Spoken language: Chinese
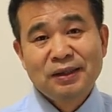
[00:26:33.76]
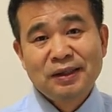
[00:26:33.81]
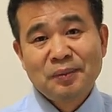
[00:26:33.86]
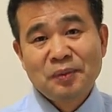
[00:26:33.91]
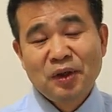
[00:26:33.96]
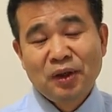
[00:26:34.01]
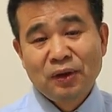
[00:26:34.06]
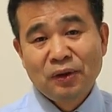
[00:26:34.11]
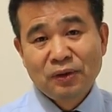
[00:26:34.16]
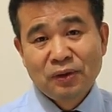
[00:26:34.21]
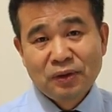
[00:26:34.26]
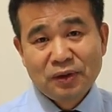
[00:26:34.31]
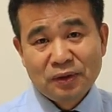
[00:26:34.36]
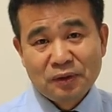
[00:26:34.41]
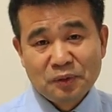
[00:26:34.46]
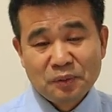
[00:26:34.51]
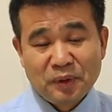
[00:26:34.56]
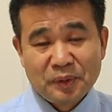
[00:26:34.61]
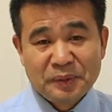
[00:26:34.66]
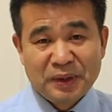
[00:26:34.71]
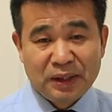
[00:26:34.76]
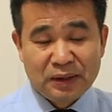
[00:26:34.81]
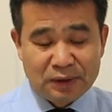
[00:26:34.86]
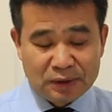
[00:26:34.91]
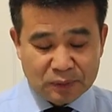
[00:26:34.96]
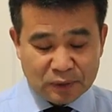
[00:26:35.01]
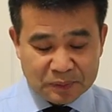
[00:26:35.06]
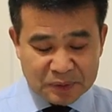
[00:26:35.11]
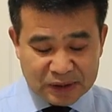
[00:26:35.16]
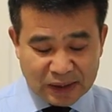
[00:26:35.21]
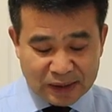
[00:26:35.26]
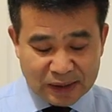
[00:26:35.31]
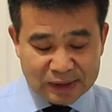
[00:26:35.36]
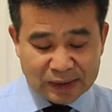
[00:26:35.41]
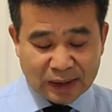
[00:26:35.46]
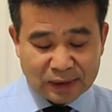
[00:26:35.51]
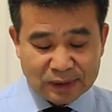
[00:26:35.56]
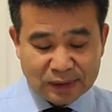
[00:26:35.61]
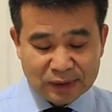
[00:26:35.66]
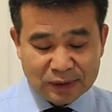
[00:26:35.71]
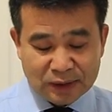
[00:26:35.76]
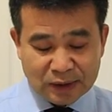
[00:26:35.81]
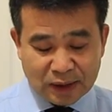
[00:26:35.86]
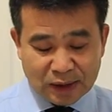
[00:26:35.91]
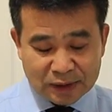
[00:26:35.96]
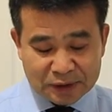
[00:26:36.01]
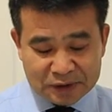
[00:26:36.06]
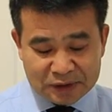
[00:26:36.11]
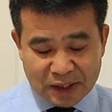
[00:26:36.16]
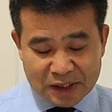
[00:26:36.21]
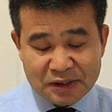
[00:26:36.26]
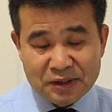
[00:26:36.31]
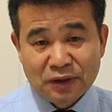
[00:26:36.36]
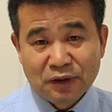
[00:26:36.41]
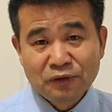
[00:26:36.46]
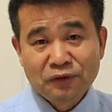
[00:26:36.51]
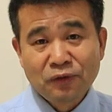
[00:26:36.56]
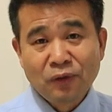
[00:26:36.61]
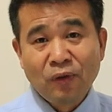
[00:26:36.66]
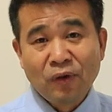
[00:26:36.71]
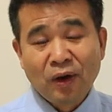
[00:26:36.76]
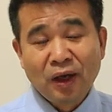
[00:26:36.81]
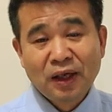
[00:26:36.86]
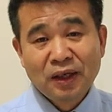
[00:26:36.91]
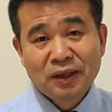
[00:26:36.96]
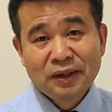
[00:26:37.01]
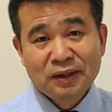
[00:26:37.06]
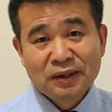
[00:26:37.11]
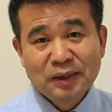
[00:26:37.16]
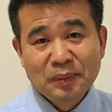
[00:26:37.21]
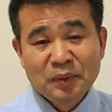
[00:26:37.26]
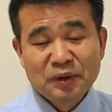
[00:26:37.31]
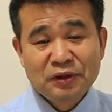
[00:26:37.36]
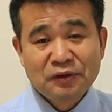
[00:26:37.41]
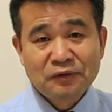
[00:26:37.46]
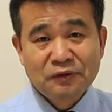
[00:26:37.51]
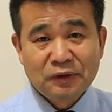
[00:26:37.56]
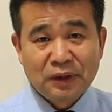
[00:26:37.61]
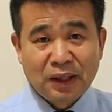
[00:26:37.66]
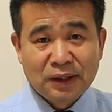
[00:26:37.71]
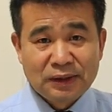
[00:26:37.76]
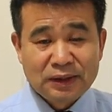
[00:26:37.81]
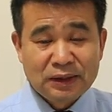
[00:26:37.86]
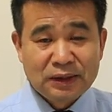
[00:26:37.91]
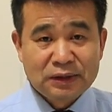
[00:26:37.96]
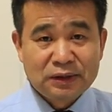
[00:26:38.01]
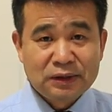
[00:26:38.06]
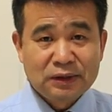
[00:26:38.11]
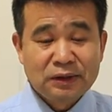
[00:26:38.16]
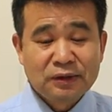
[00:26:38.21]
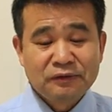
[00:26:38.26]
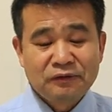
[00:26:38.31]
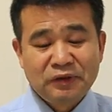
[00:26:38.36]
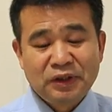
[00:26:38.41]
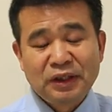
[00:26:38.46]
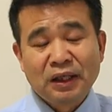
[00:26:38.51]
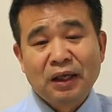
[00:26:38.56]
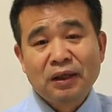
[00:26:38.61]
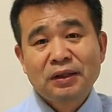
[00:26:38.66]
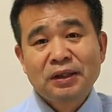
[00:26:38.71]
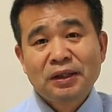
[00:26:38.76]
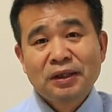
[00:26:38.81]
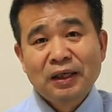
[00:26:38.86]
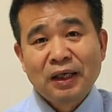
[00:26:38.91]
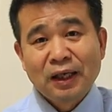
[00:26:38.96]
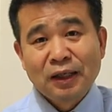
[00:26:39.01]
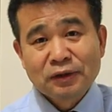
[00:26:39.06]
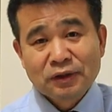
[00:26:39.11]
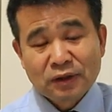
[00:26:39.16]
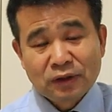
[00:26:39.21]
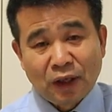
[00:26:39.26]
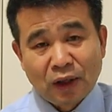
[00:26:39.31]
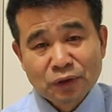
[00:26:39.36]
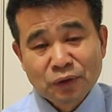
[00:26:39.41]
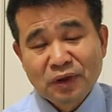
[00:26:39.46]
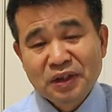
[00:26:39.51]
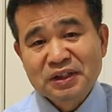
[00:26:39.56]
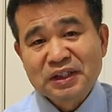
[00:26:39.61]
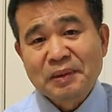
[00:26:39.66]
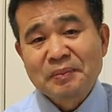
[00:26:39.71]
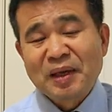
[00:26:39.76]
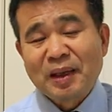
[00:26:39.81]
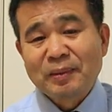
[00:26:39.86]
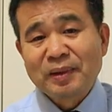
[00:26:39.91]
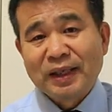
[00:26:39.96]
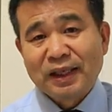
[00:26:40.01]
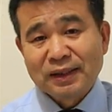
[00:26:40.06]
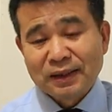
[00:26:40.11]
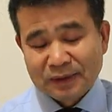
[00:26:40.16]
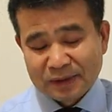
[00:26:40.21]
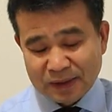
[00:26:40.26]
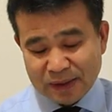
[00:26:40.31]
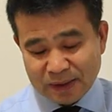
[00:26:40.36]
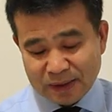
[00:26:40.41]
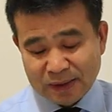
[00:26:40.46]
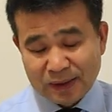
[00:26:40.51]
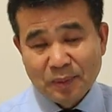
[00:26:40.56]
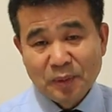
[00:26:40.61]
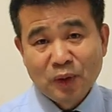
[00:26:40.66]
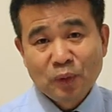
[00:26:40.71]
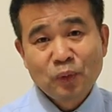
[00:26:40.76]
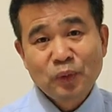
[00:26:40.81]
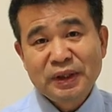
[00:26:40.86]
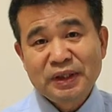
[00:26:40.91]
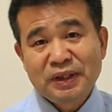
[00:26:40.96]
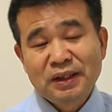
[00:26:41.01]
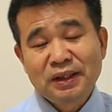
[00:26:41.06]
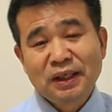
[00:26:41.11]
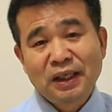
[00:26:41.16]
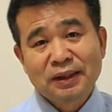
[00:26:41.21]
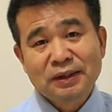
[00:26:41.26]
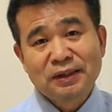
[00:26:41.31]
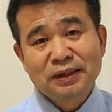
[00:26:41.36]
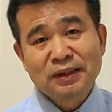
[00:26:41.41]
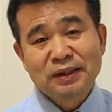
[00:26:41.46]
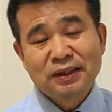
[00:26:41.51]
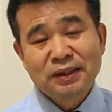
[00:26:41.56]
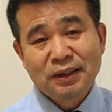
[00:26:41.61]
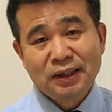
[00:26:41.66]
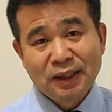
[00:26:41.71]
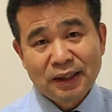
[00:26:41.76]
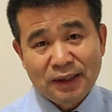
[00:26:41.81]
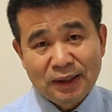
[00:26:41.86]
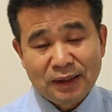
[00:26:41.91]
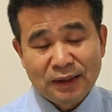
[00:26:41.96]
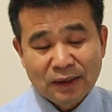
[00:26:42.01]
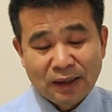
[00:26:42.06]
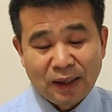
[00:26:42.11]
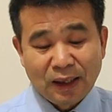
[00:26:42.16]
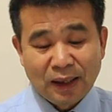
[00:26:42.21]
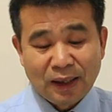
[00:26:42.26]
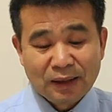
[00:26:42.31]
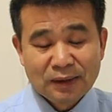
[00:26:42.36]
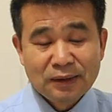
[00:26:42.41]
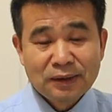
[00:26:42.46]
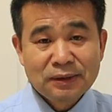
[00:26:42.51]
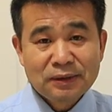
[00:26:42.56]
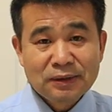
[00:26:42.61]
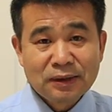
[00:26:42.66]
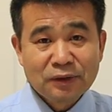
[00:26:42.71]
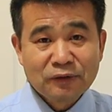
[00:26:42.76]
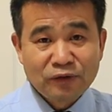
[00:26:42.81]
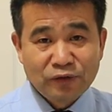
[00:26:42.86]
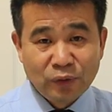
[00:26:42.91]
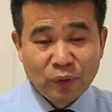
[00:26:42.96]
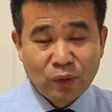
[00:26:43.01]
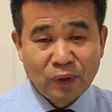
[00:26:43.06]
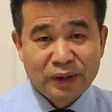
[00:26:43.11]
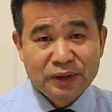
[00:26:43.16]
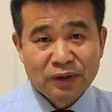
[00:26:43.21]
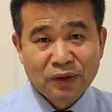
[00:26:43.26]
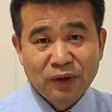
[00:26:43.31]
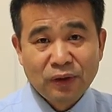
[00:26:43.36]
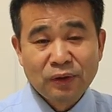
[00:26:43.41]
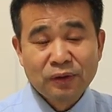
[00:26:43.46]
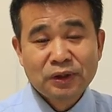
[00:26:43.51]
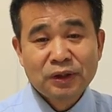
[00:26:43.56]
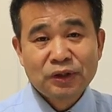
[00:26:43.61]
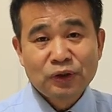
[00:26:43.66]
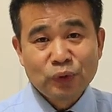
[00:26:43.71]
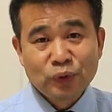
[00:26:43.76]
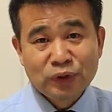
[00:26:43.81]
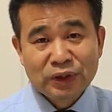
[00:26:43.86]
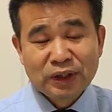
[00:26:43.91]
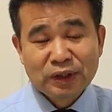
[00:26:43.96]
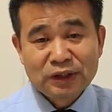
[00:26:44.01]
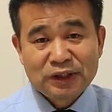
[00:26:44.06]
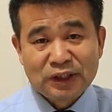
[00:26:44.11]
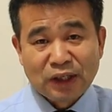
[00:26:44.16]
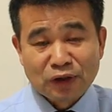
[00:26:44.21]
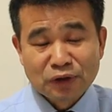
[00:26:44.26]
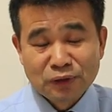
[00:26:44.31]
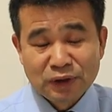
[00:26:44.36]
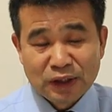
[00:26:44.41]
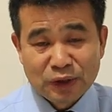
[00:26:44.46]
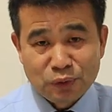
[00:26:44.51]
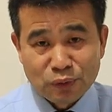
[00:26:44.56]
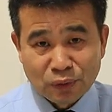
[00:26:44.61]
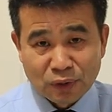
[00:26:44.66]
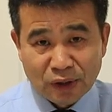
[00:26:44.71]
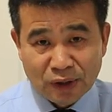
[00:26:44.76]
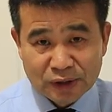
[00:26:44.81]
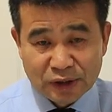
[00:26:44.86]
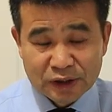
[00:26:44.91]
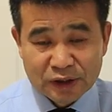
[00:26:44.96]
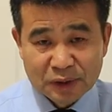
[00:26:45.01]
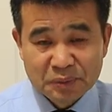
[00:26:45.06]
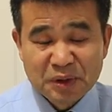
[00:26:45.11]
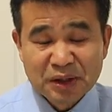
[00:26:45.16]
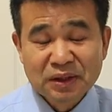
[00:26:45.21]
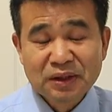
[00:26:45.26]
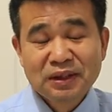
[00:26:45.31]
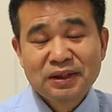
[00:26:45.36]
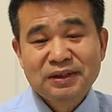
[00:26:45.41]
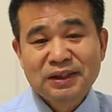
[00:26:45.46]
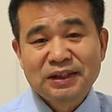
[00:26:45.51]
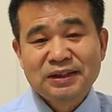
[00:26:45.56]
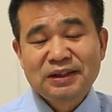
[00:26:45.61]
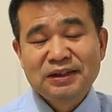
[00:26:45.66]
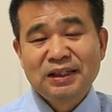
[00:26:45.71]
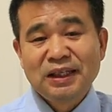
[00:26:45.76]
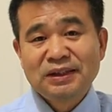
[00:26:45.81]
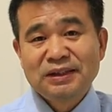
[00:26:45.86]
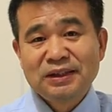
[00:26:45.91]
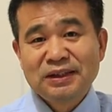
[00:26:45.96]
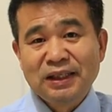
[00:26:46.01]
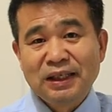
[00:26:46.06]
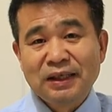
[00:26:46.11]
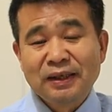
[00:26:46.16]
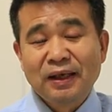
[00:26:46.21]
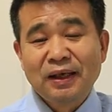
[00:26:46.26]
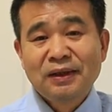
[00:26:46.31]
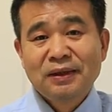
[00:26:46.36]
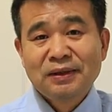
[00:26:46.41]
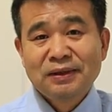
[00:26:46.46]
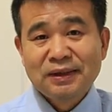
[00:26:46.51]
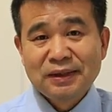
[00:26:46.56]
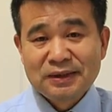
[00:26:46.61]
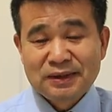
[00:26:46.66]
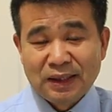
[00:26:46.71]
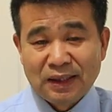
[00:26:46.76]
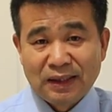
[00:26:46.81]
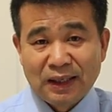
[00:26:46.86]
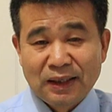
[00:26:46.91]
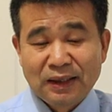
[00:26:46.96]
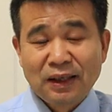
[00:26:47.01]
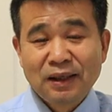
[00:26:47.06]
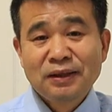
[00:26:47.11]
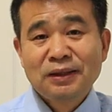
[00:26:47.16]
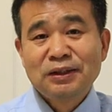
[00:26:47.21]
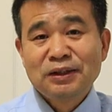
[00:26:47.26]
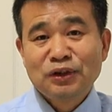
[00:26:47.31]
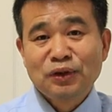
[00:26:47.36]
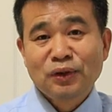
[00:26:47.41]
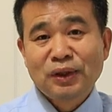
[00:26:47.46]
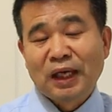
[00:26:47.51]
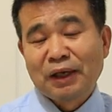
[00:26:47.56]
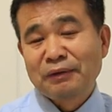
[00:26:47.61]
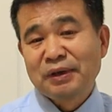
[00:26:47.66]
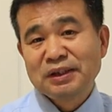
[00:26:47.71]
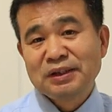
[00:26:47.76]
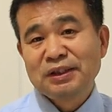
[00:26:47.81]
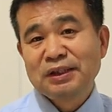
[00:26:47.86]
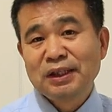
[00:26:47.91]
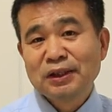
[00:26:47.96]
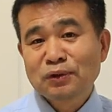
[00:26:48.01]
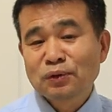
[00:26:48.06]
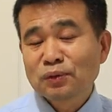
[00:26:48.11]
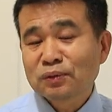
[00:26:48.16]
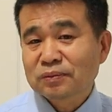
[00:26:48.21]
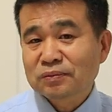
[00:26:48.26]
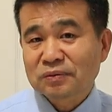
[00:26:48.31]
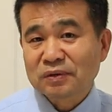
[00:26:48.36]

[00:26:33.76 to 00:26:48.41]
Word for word: 那么，那么我们我们现在讲的啊，神性的复活，那么是这个是非常啊，掏多少钱买不来的。那么唯一的，你可以啊。在复活以后，有这个享受这个永恒的生命，在新天新地里呢。那现在呢，你就赶快信耶稣